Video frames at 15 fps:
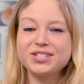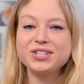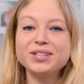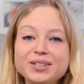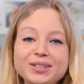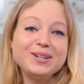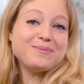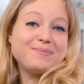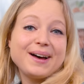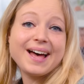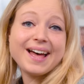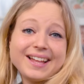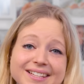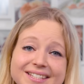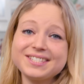Jingle
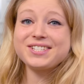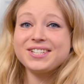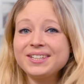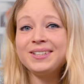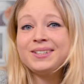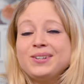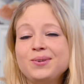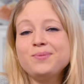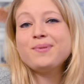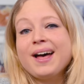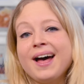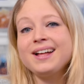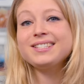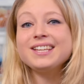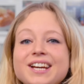bells, jingle bells,